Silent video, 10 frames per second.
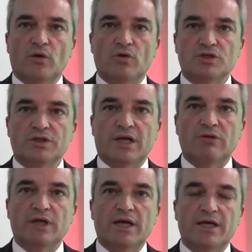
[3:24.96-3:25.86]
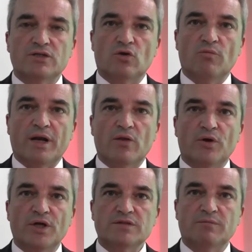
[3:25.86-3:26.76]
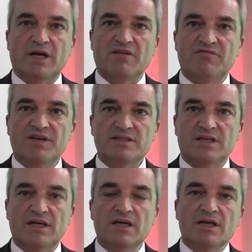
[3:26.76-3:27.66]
de los internautas compradores manifiestan